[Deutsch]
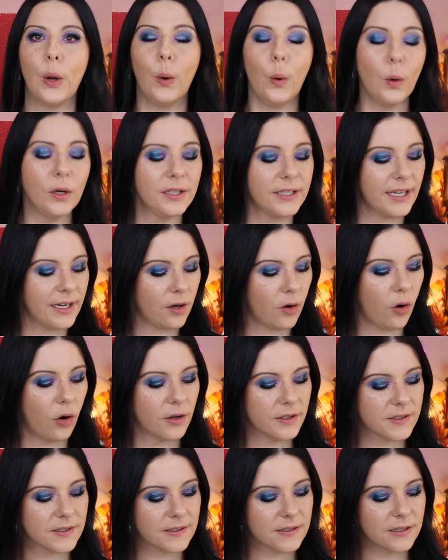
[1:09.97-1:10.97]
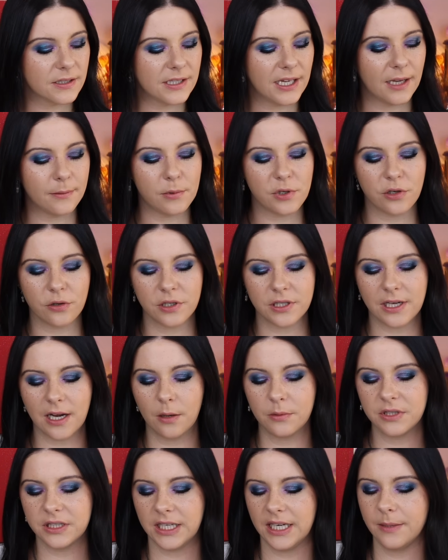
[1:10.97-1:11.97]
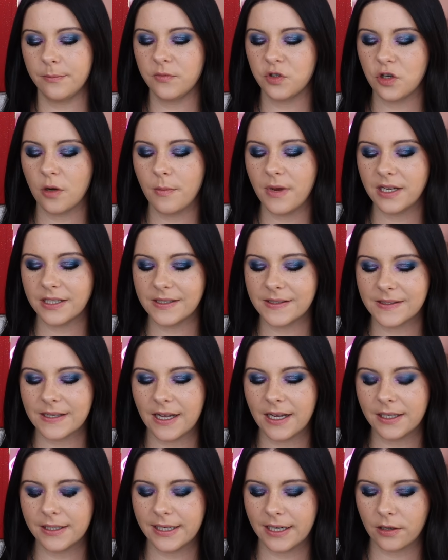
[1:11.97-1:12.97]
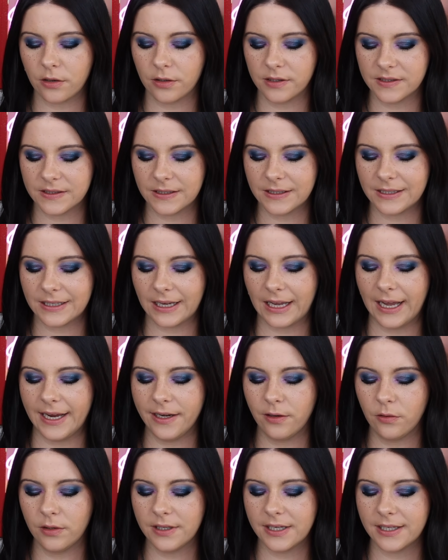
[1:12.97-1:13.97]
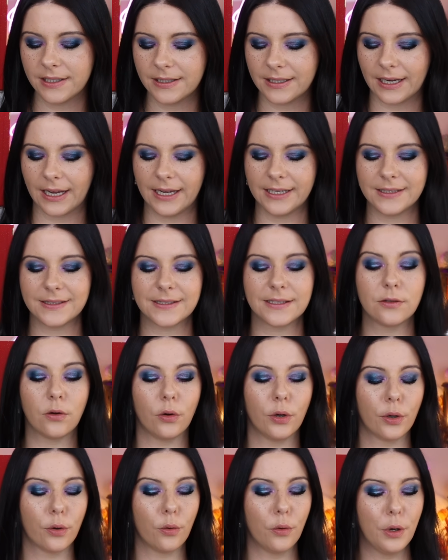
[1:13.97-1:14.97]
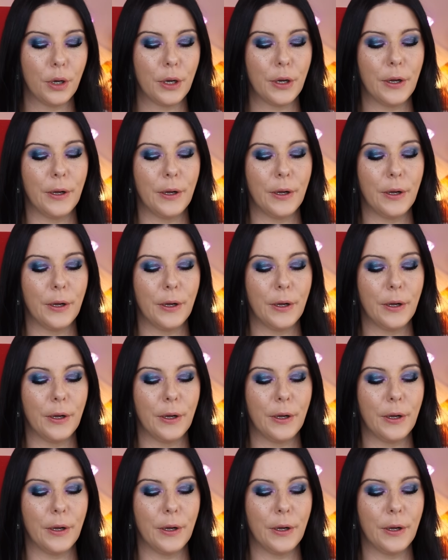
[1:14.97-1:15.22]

Und der kostet, habe ich euch, glaube ich, eben schon mal gesagt, der kostet 313,45 Euro.